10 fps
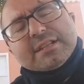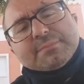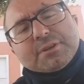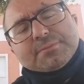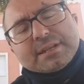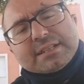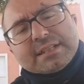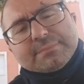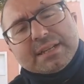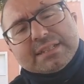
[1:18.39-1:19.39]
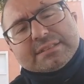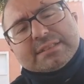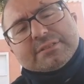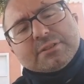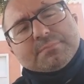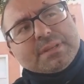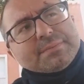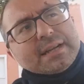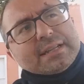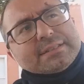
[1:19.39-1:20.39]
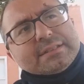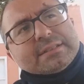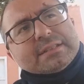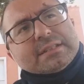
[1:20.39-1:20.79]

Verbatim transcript: però francamente non mi va di